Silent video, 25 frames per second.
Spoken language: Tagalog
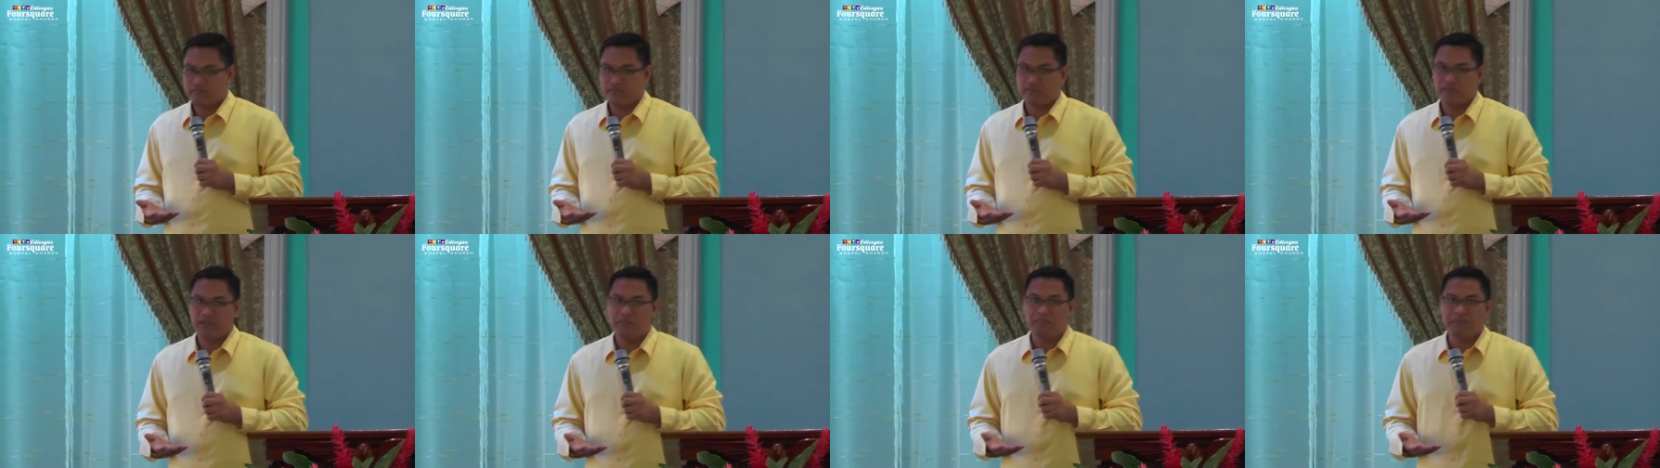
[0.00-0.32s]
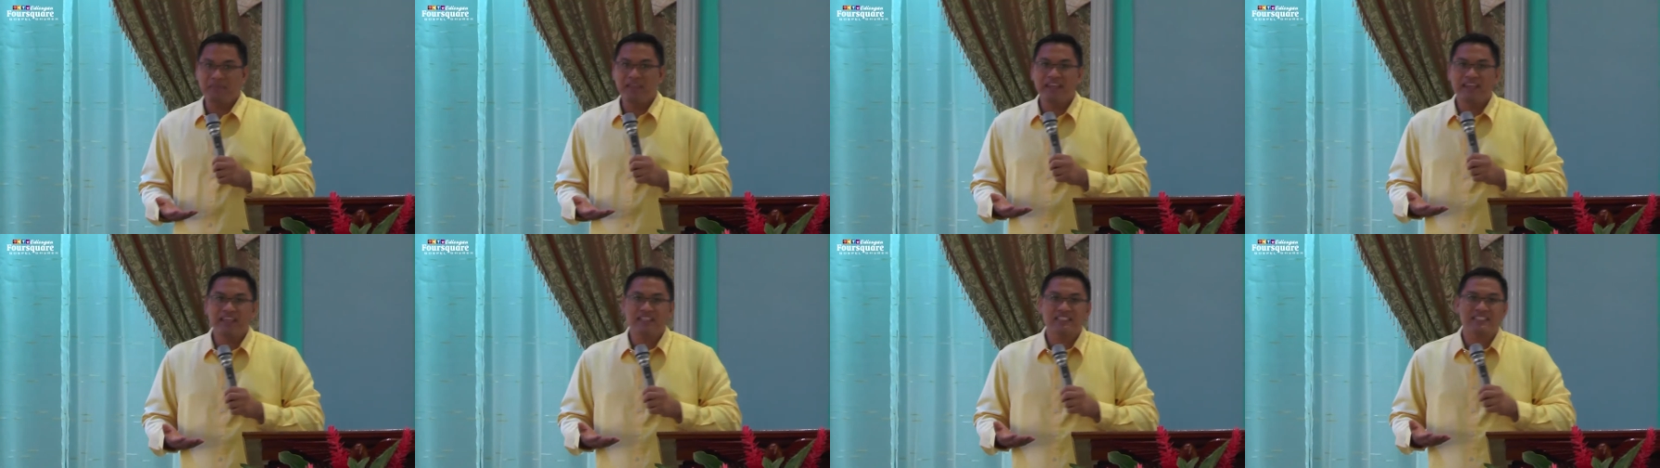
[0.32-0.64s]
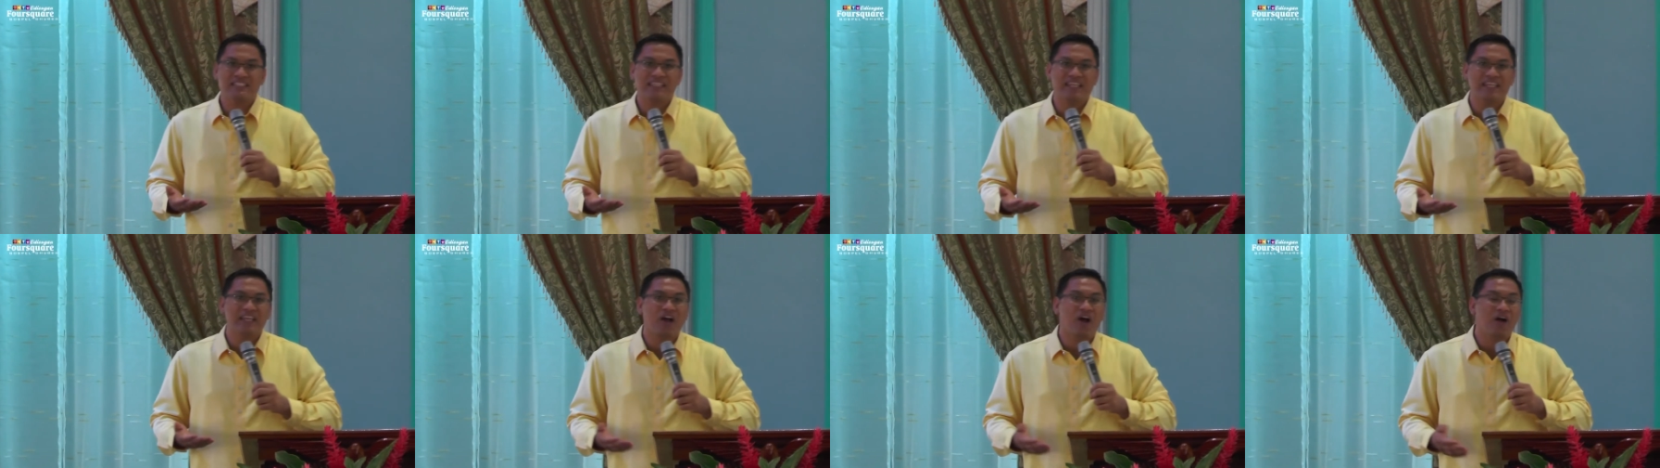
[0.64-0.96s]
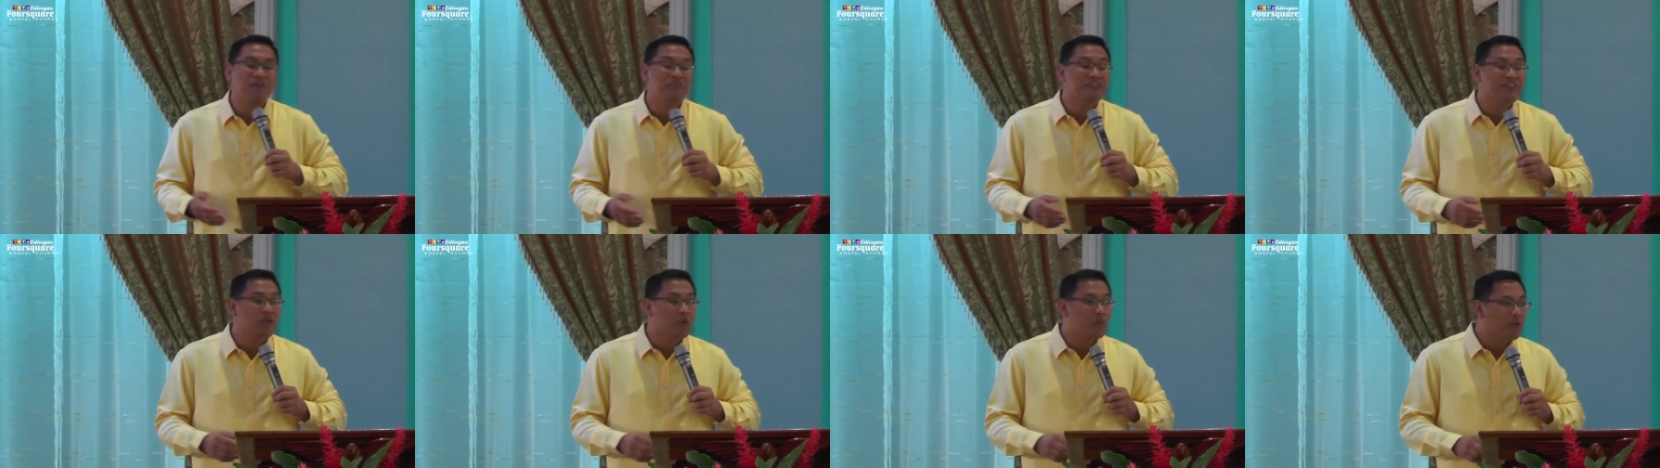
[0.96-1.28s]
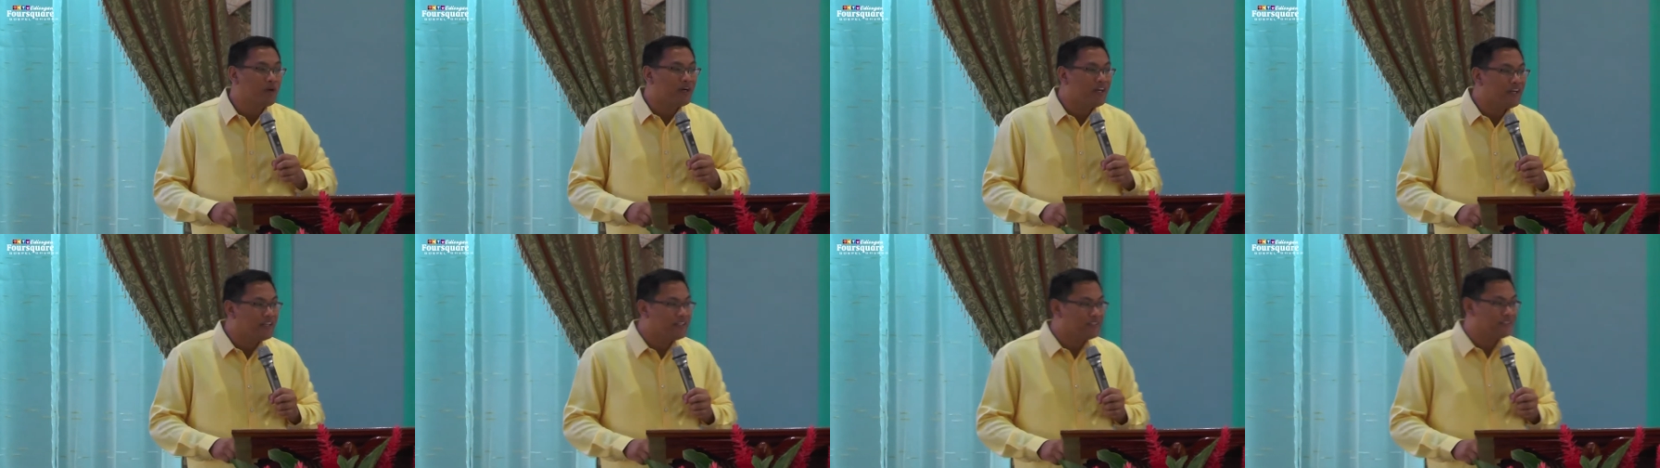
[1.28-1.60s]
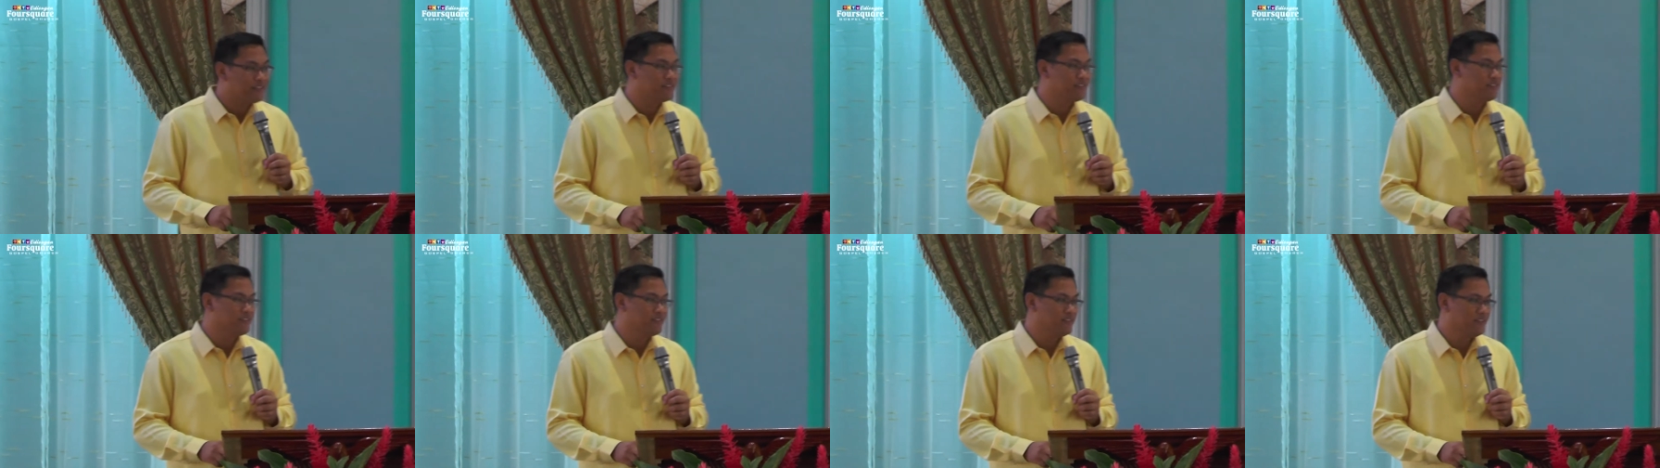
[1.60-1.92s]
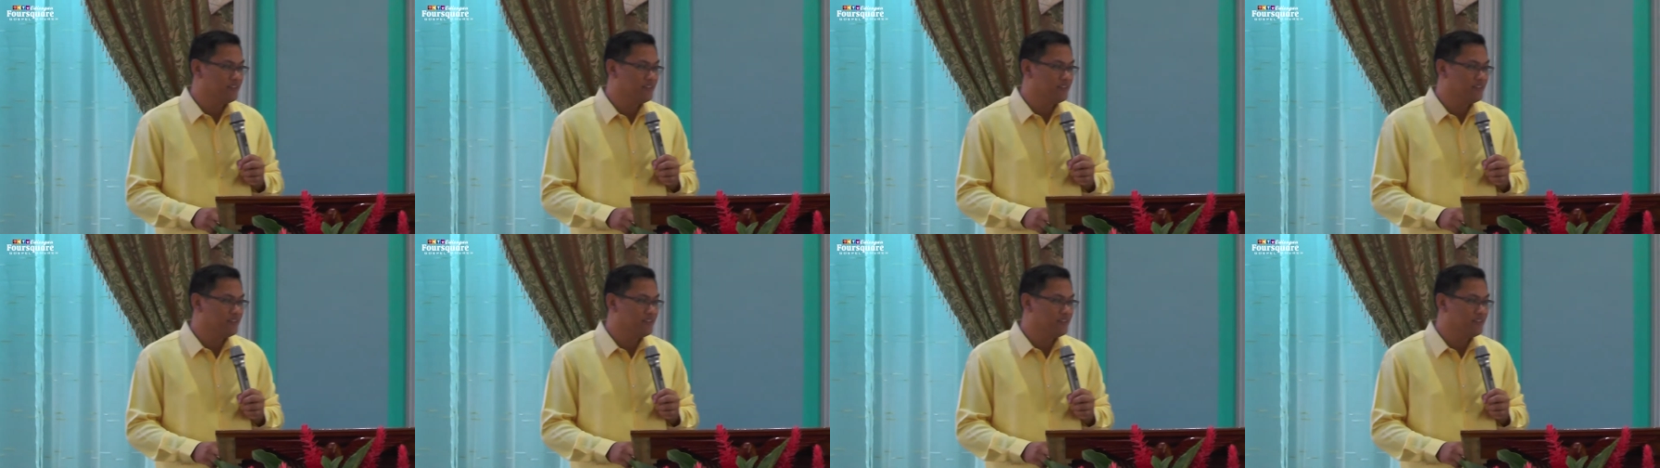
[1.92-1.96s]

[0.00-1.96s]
ministry of the word,